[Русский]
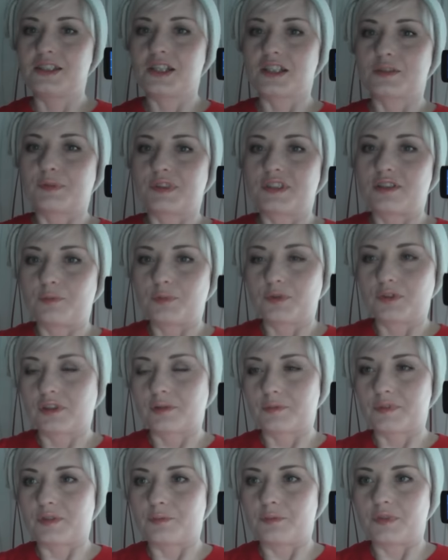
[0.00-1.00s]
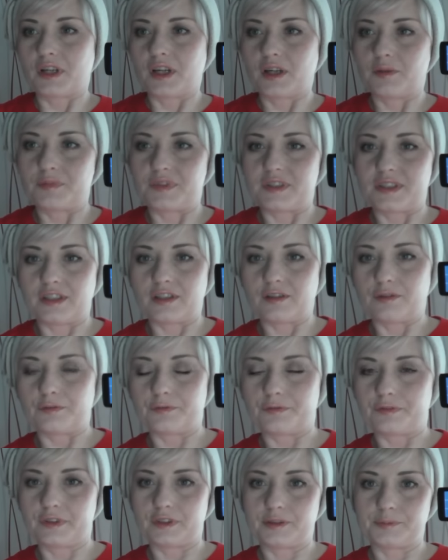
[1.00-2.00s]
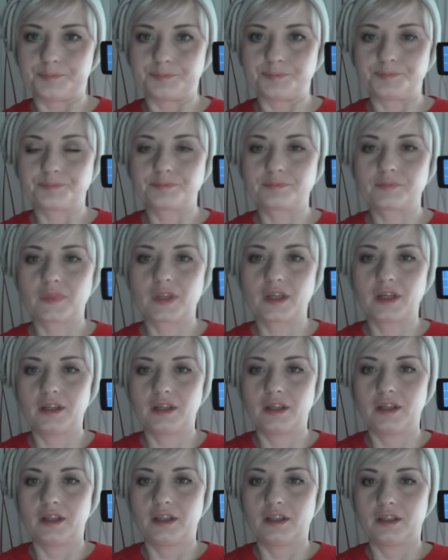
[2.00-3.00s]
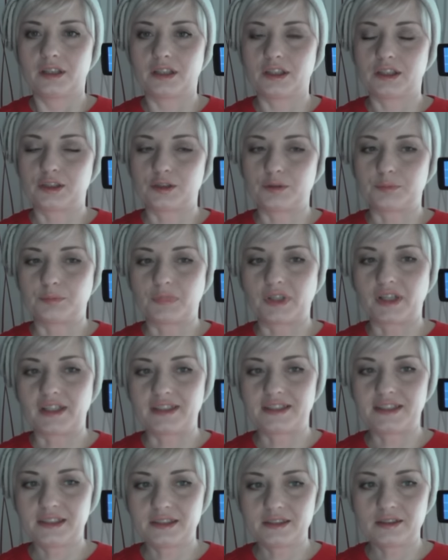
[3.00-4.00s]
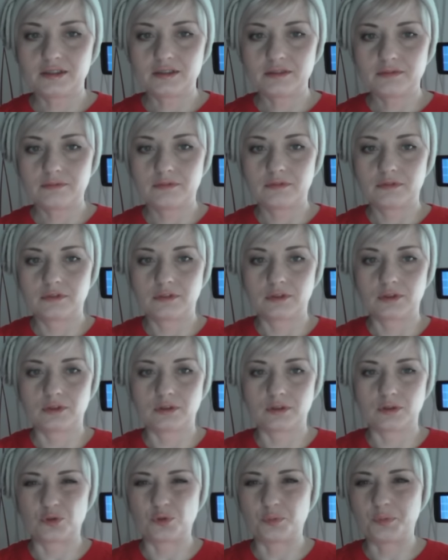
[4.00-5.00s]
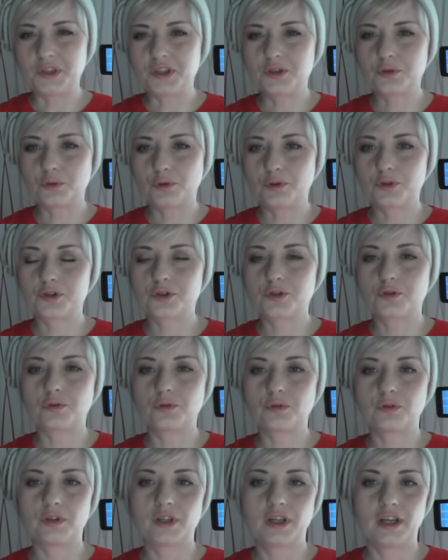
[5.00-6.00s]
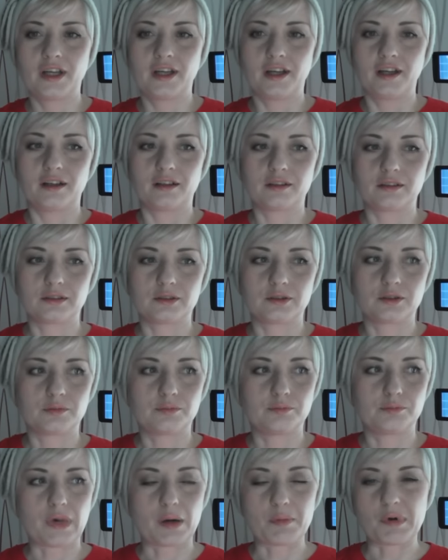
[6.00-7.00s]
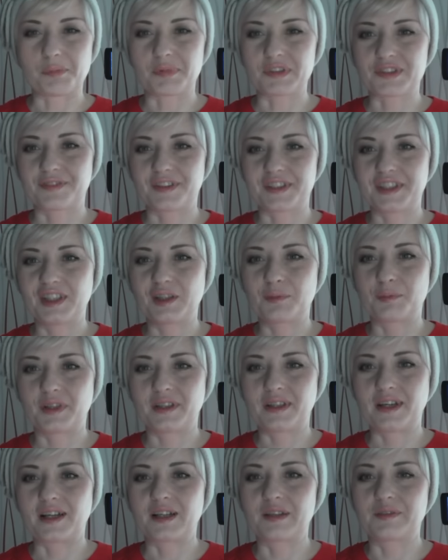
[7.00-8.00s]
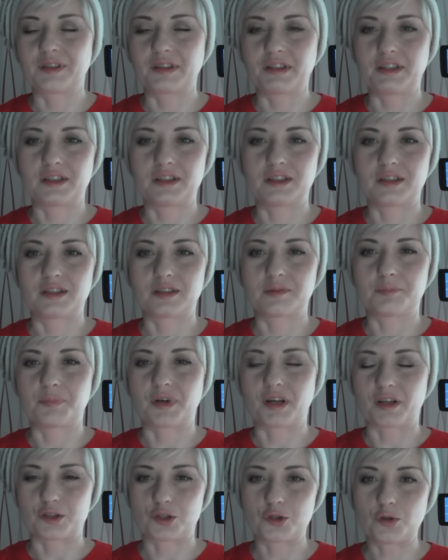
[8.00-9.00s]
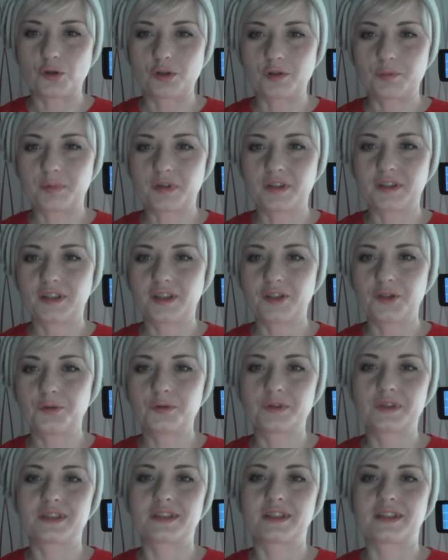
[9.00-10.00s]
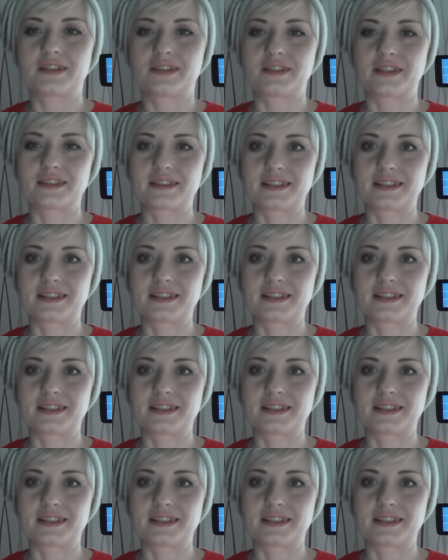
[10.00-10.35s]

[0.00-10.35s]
Сейчас мы с ребенком собираемся в э, магазин э, купить кое-что. Мама позвонила моя, говорит, порошок продается со